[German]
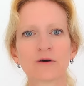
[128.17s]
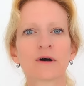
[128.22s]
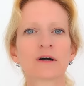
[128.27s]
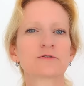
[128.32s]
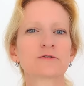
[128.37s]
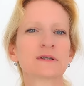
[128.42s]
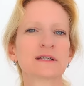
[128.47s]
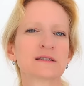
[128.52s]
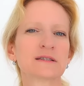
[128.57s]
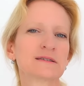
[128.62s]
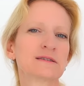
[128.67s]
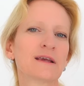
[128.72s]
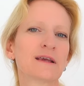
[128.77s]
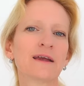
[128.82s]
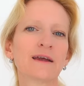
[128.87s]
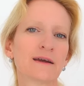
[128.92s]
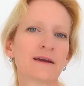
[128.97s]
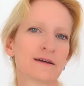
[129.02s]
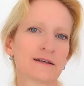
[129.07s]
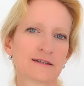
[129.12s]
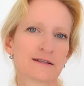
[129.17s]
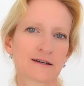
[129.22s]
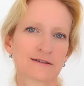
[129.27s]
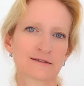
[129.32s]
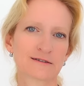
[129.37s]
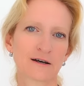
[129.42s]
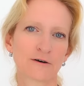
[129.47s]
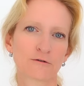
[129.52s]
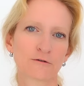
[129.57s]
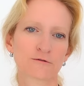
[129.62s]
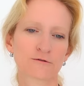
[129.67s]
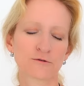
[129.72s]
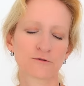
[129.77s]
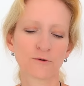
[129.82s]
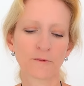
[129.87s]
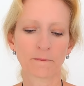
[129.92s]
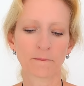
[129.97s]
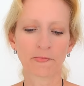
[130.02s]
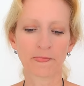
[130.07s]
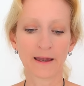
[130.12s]
Also ich sehe das auch
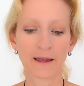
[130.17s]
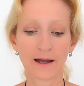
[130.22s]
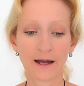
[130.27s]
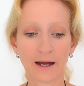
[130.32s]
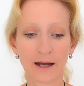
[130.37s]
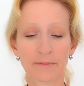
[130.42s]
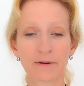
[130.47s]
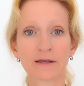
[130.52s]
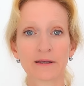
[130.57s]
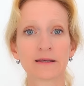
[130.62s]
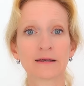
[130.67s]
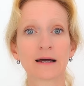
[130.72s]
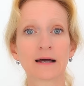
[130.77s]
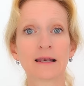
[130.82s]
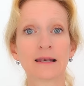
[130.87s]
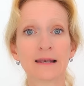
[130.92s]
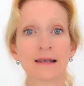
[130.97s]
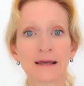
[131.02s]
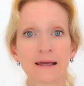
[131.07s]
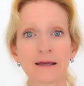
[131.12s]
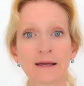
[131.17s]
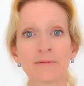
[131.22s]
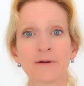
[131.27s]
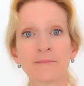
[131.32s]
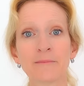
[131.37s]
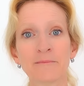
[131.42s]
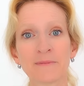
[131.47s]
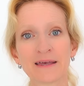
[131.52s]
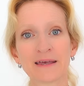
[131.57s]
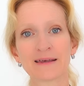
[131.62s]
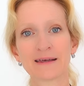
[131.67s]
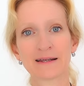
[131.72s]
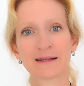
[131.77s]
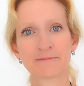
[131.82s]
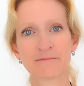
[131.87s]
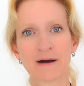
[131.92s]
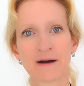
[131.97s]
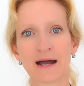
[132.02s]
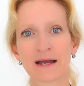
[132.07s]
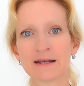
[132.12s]
so aber ich erlebe mich in
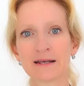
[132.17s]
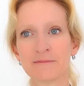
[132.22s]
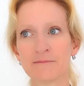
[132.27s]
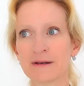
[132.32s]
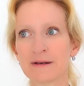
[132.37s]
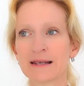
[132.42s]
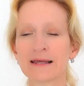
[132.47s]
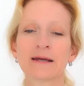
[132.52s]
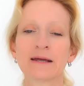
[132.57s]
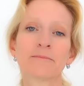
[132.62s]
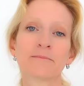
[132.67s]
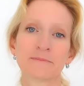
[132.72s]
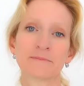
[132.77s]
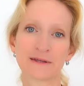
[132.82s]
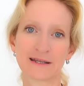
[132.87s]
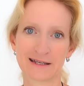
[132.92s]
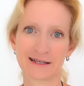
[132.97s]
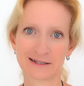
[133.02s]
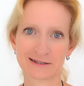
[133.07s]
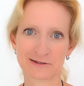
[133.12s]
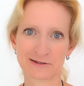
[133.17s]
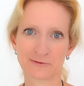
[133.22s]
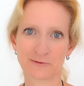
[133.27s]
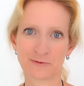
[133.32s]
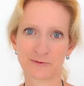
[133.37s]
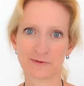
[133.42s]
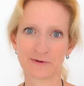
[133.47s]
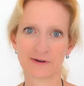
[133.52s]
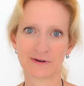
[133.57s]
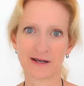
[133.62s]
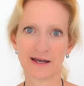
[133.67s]
meinem Leben nicht so.